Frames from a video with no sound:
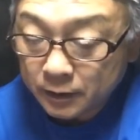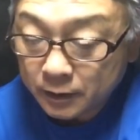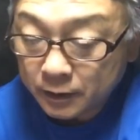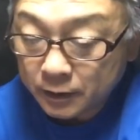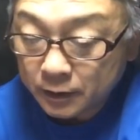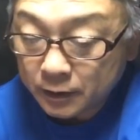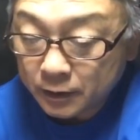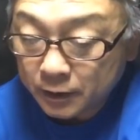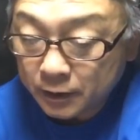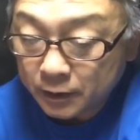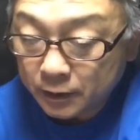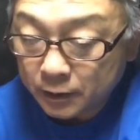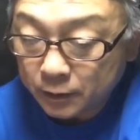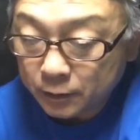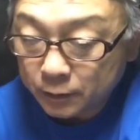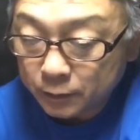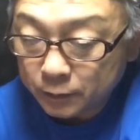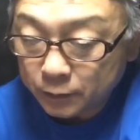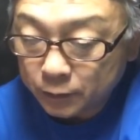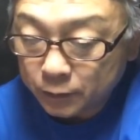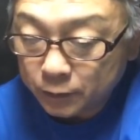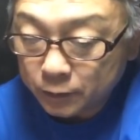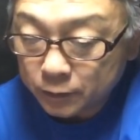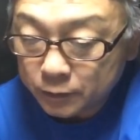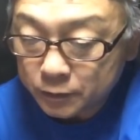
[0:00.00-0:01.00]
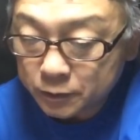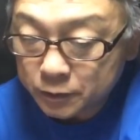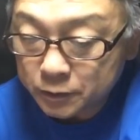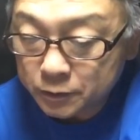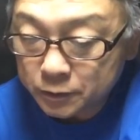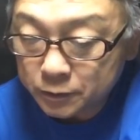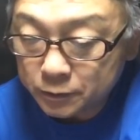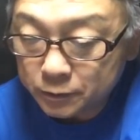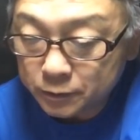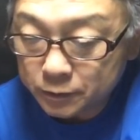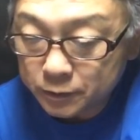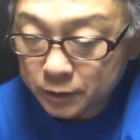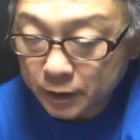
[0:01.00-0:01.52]
えー、あ、
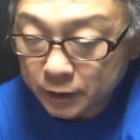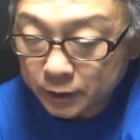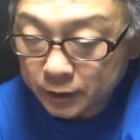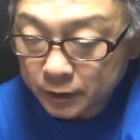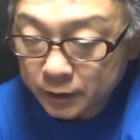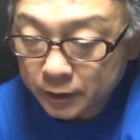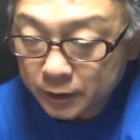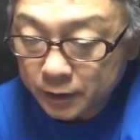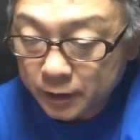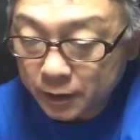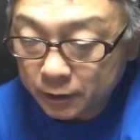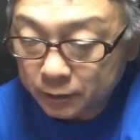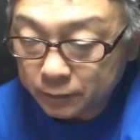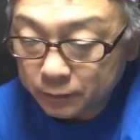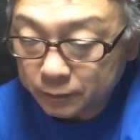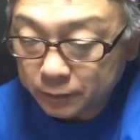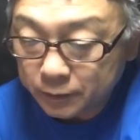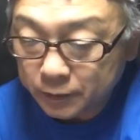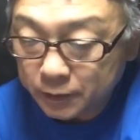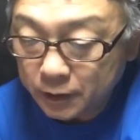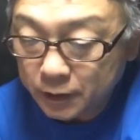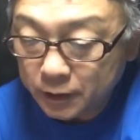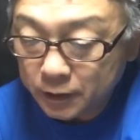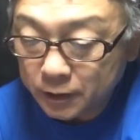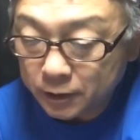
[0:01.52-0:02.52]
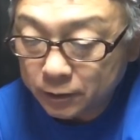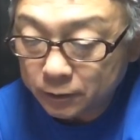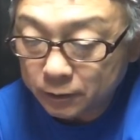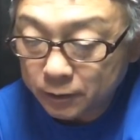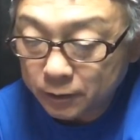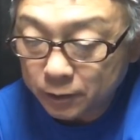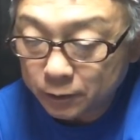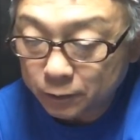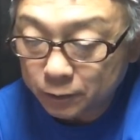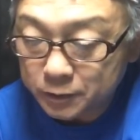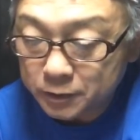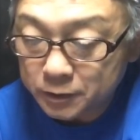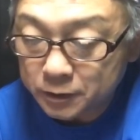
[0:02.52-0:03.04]
2や 700D など
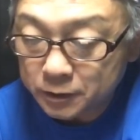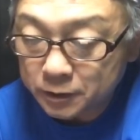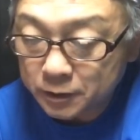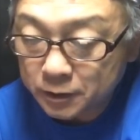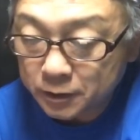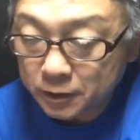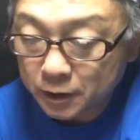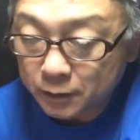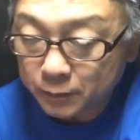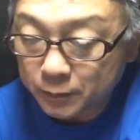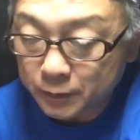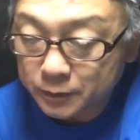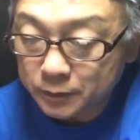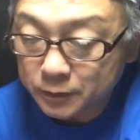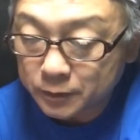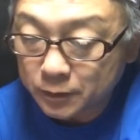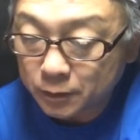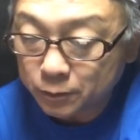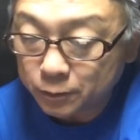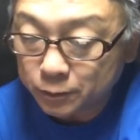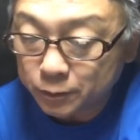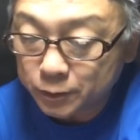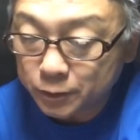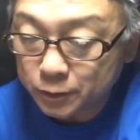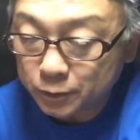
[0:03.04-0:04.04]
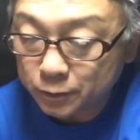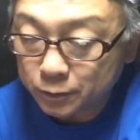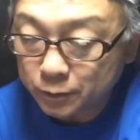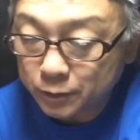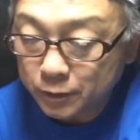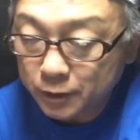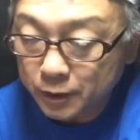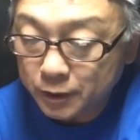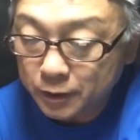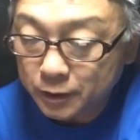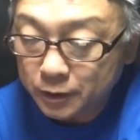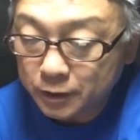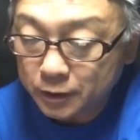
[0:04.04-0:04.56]
が後に出ていますが、この初
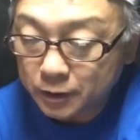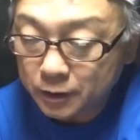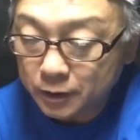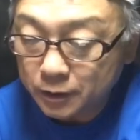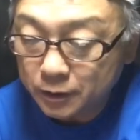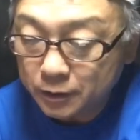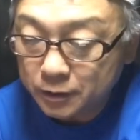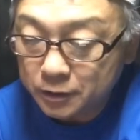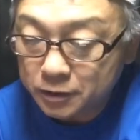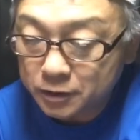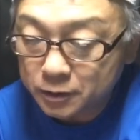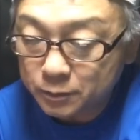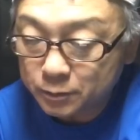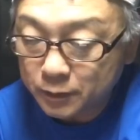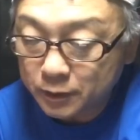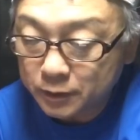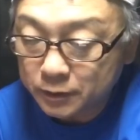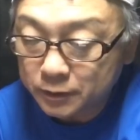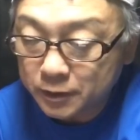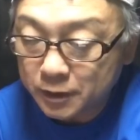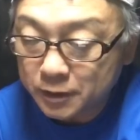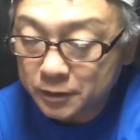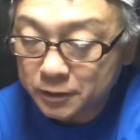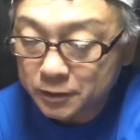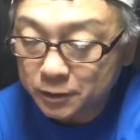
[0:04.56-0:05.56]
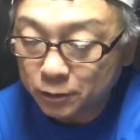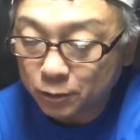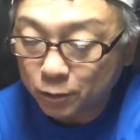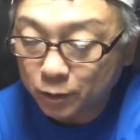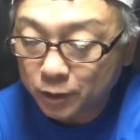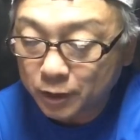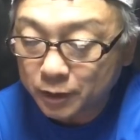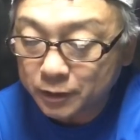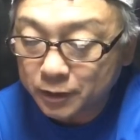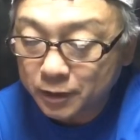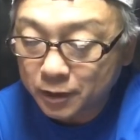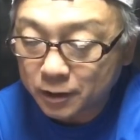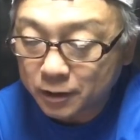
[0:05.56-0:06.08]
代機が一番レンズにお
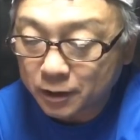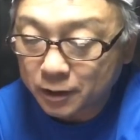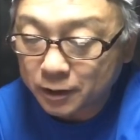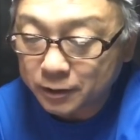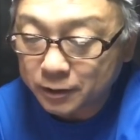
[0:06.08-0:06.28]
金がかかっ